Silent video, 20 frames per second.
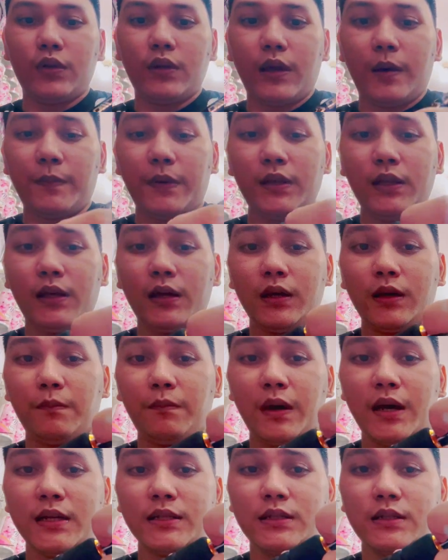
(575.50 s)
apa nih yang
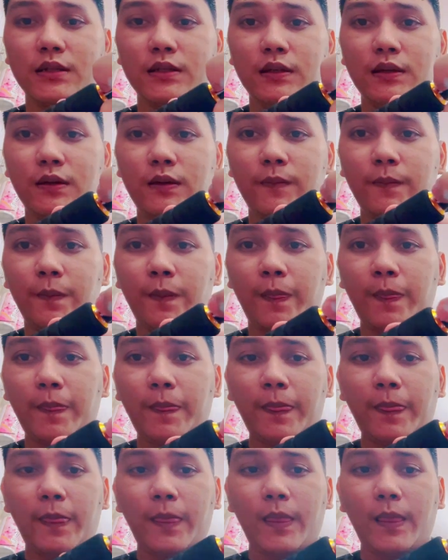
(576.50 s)
emas
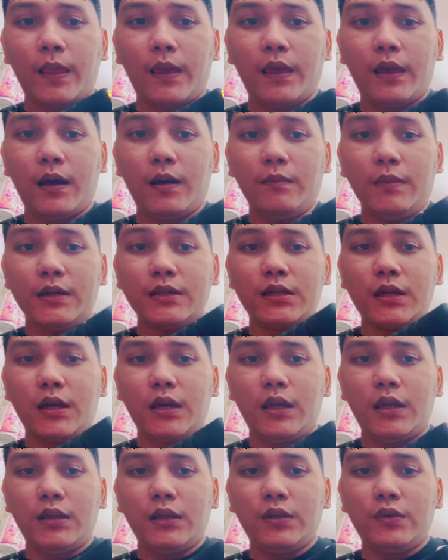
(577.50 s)
ya emas
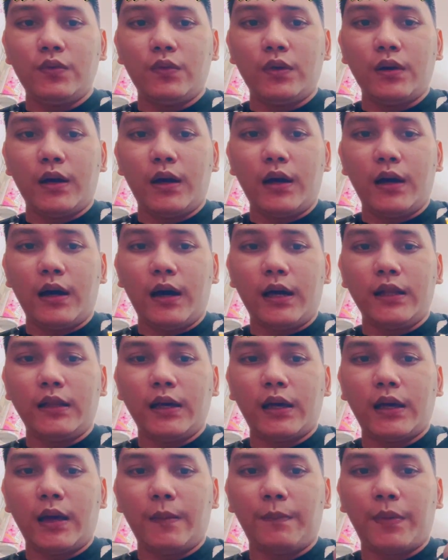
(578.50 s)
yang ini juga ada
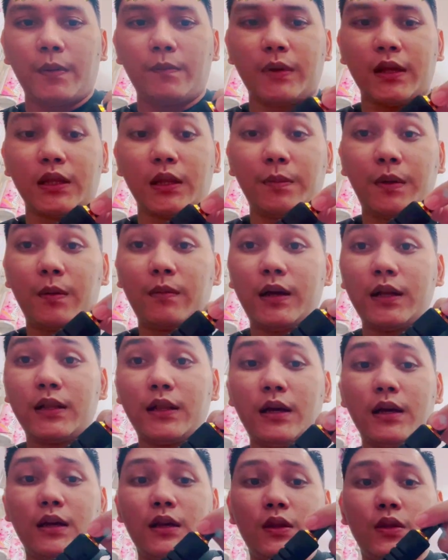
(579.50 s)
kayak
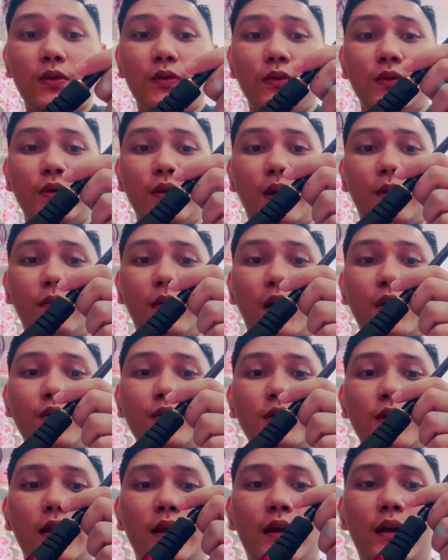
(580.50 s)
permata-permata gitu yang
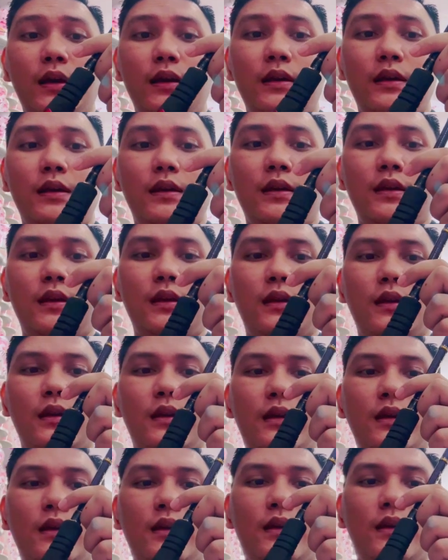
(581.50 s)
bagus lah ya
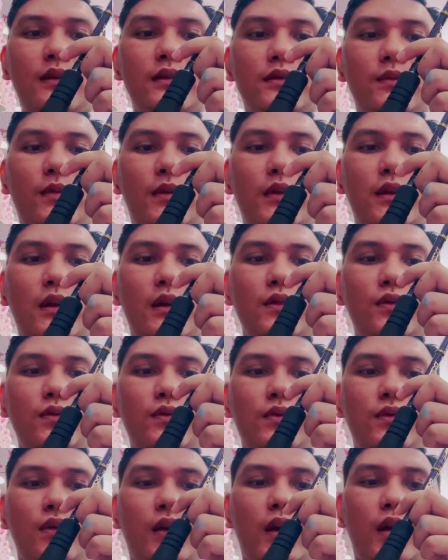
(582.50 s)
sebenarnya
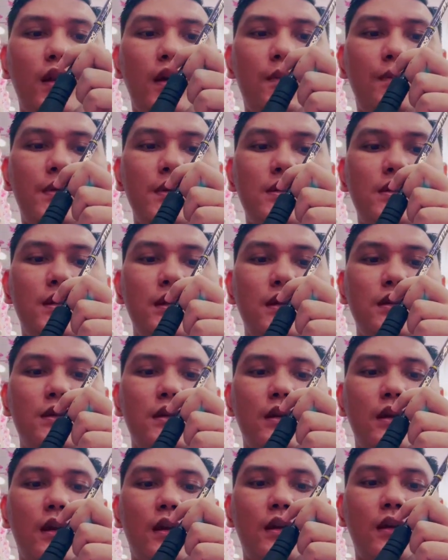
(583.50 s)
tuh kayaknya besi sih
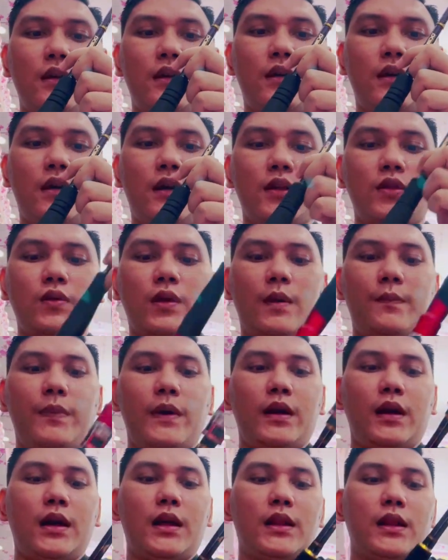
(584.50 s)
ya kali atau apa
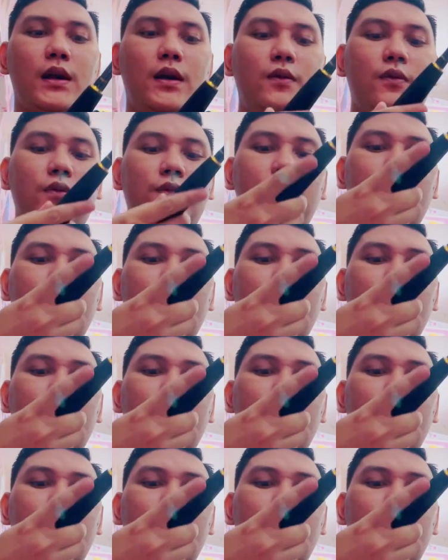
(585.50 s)
ya, nggak tahu